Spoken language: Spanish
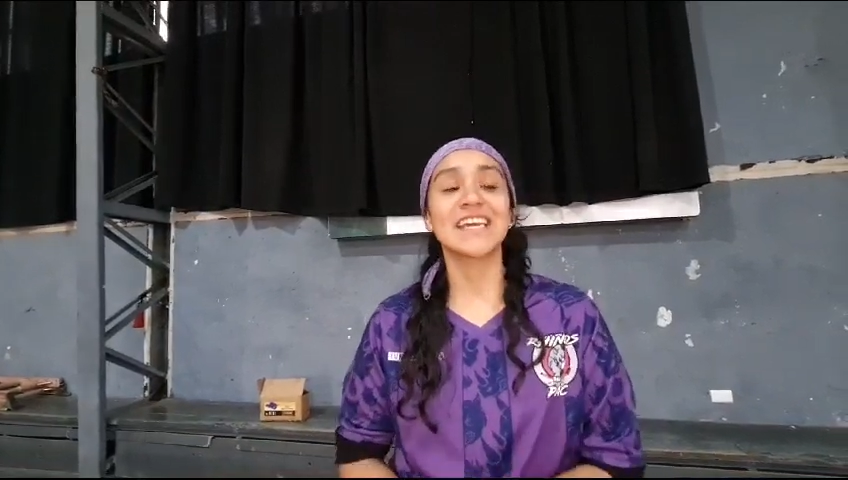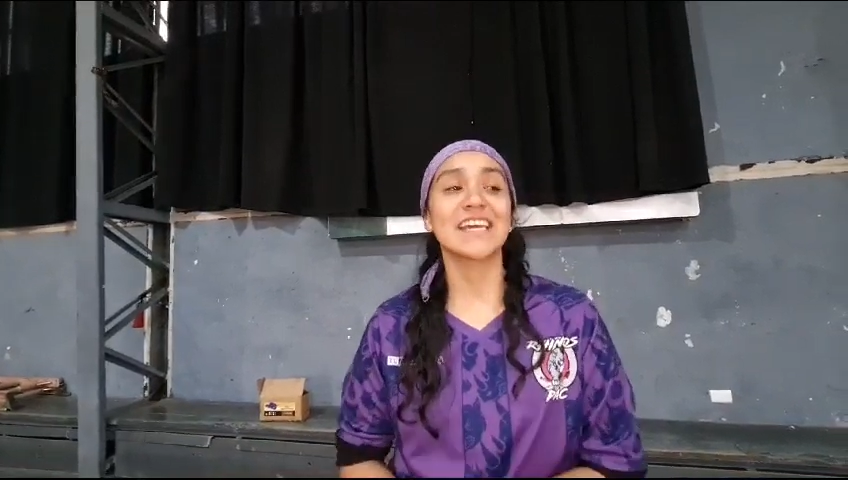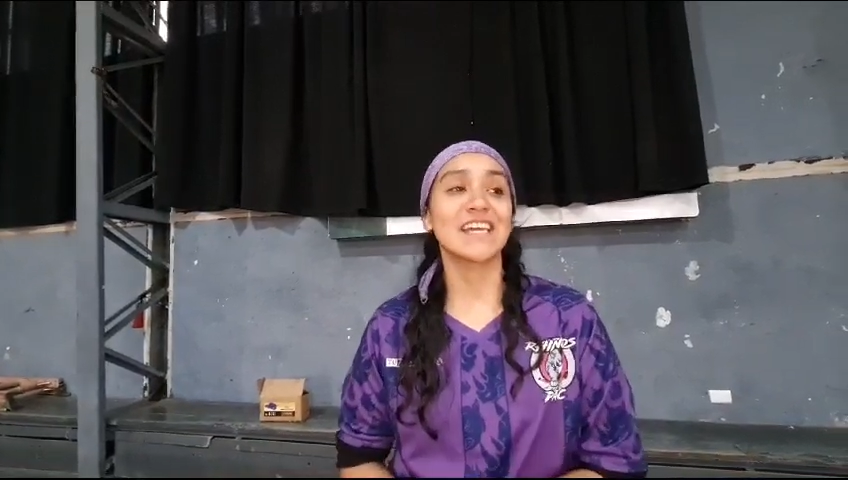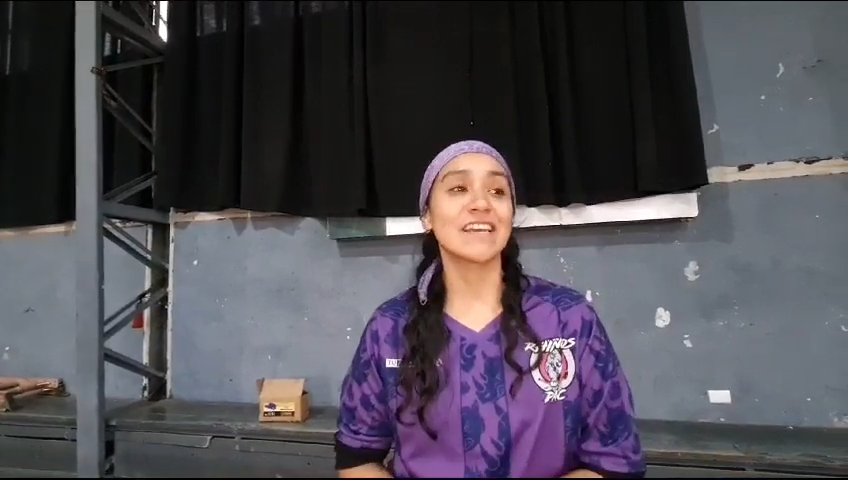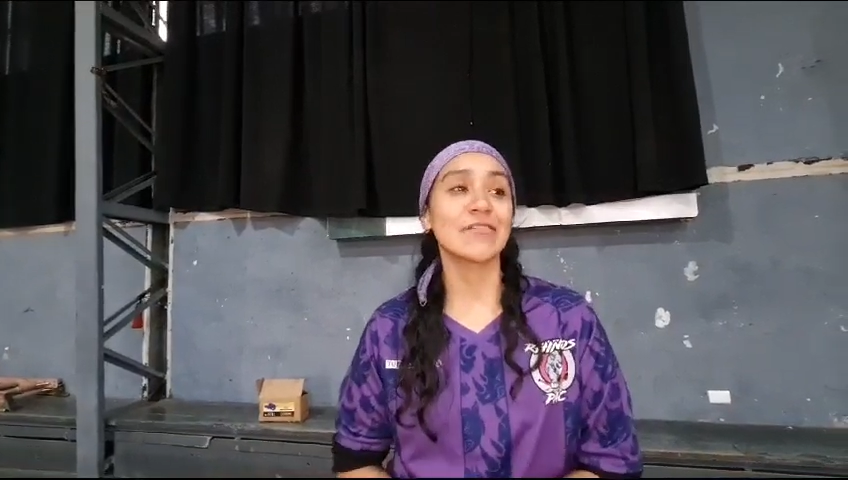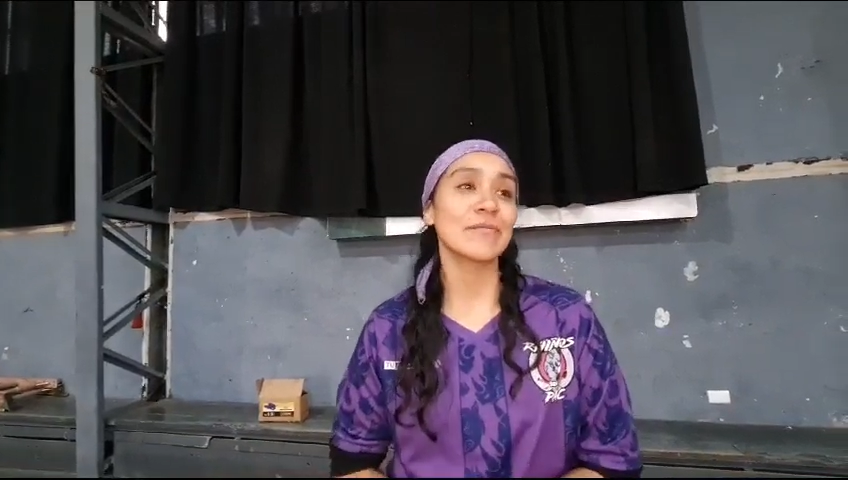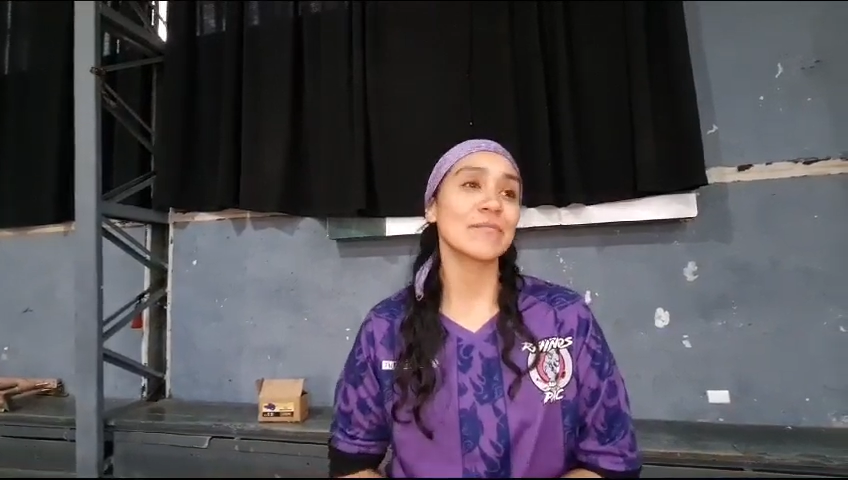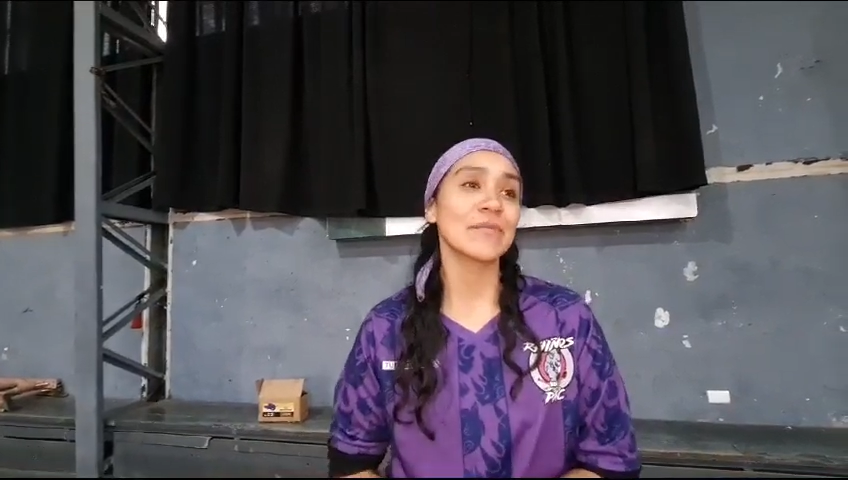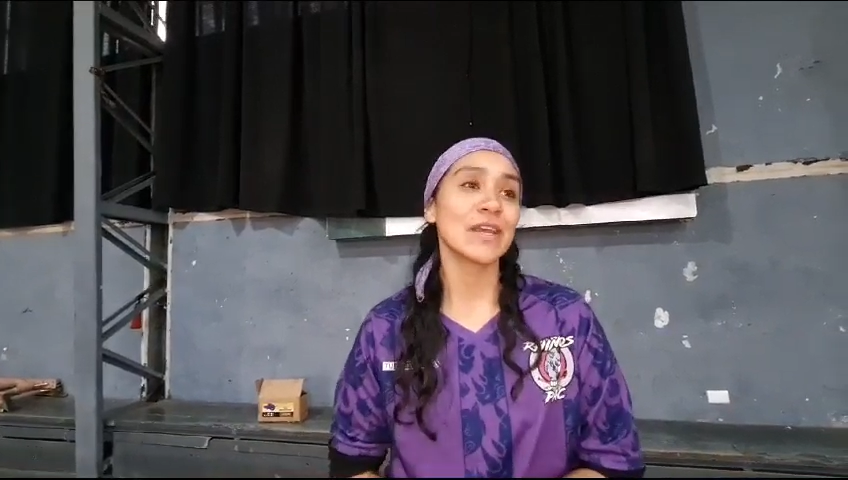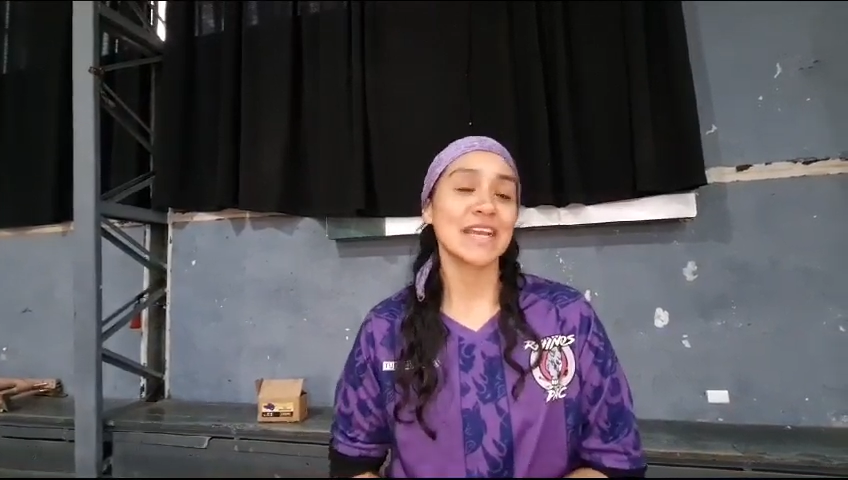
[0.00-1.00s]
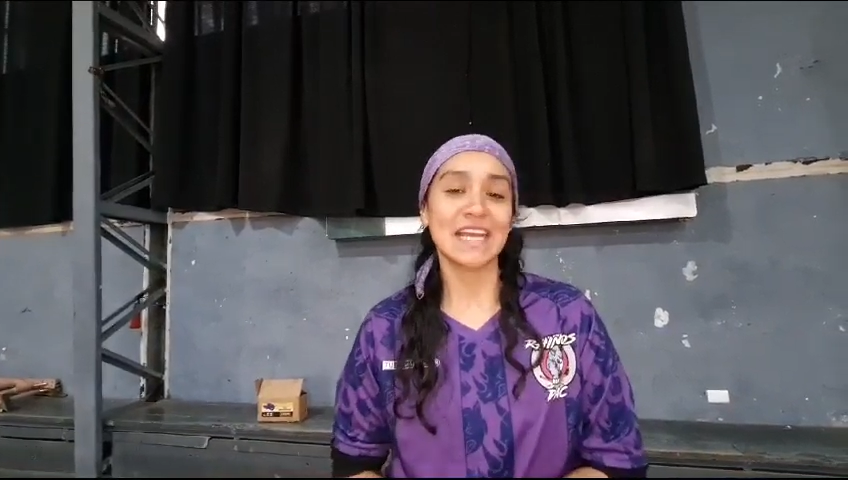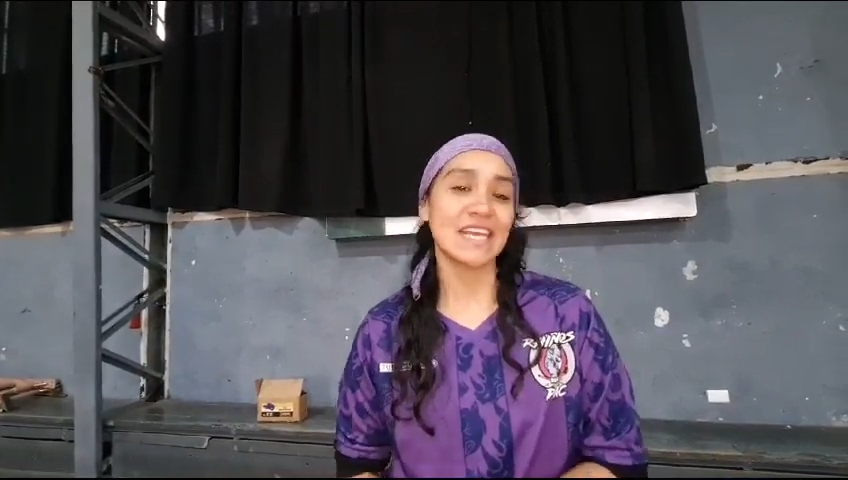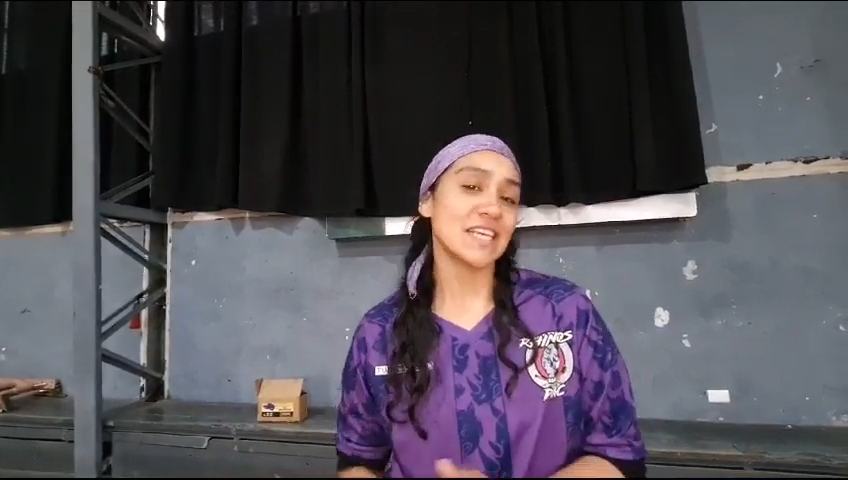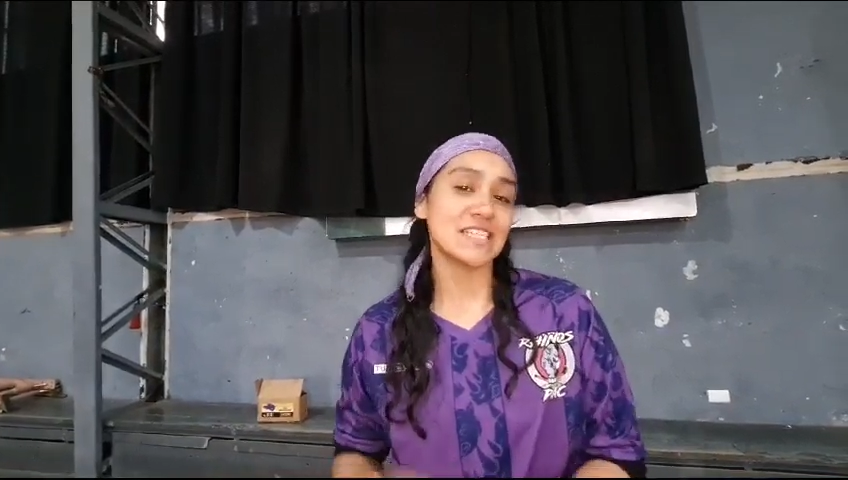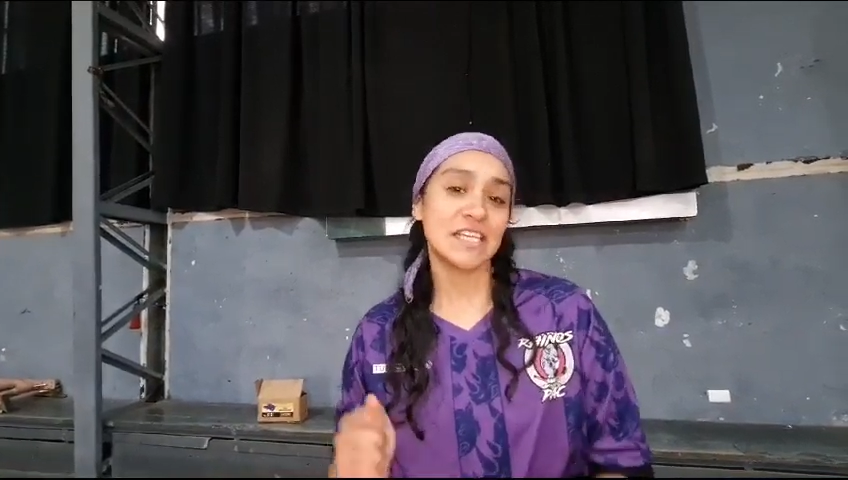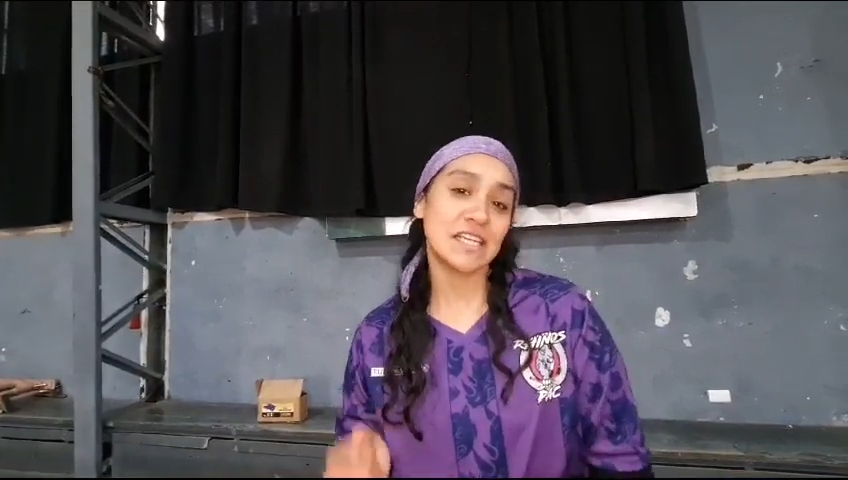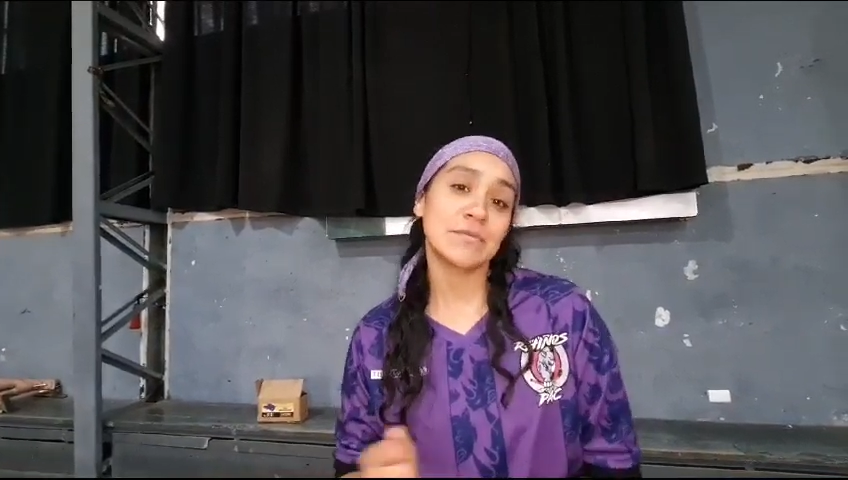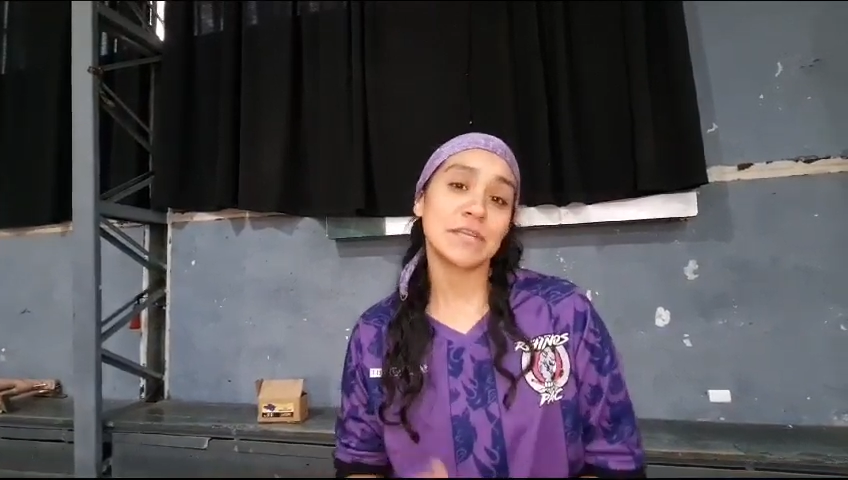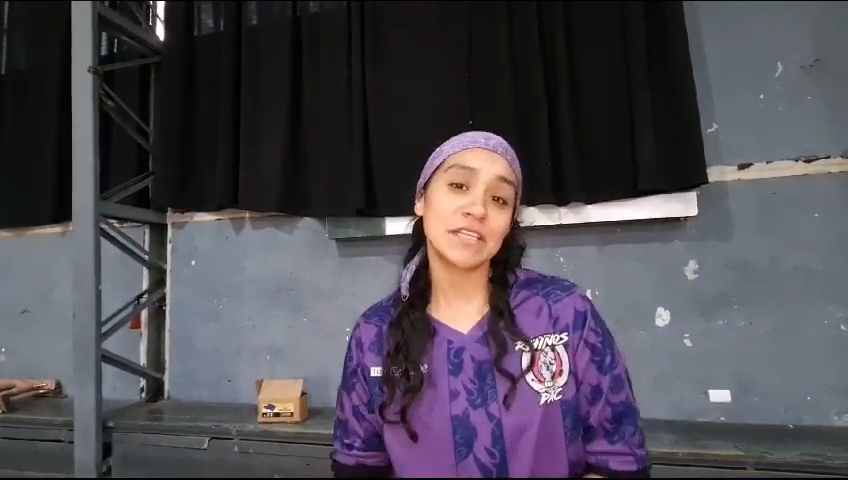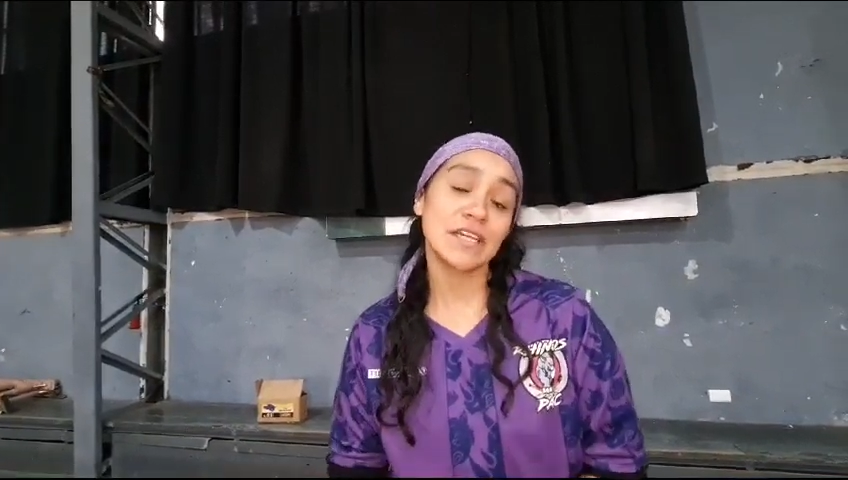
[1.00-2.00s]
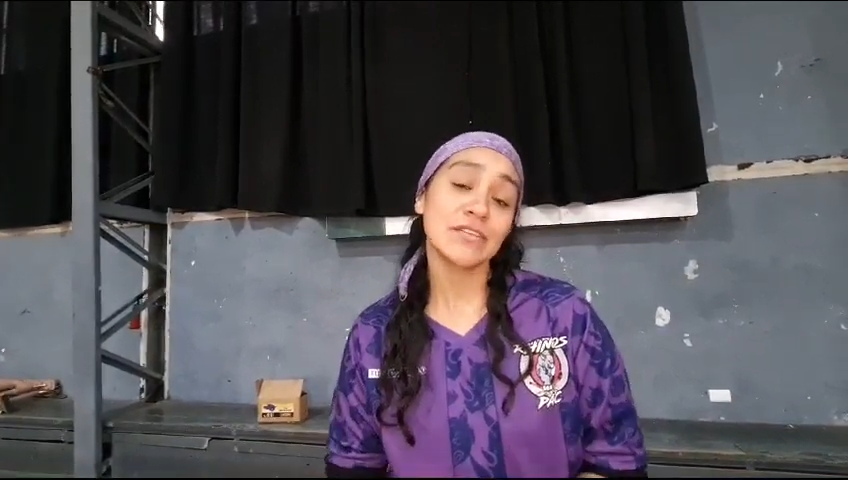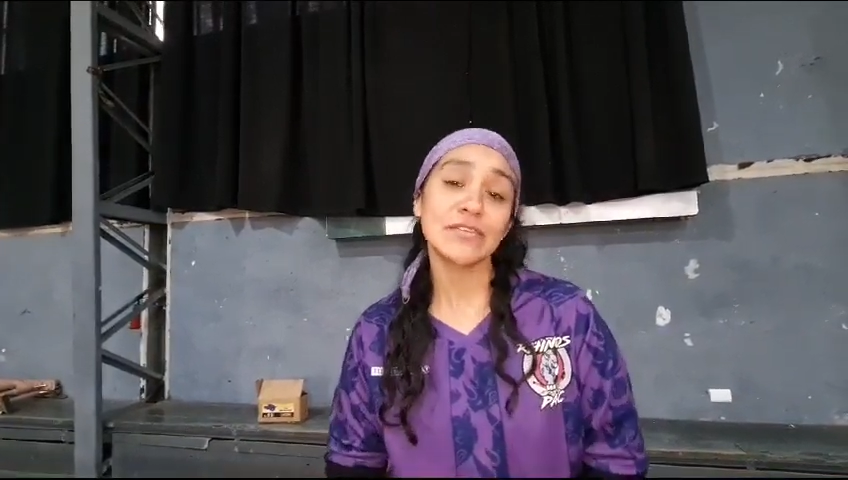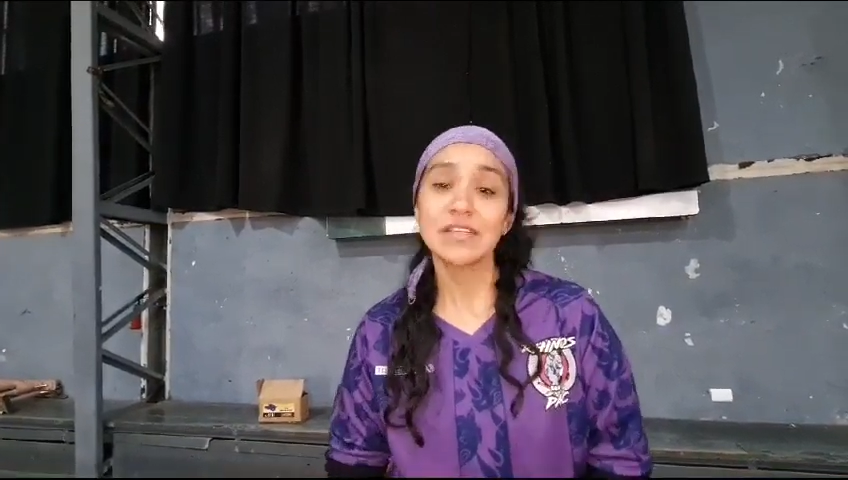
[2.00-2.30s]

eh, con ganas de seguir aprendiendo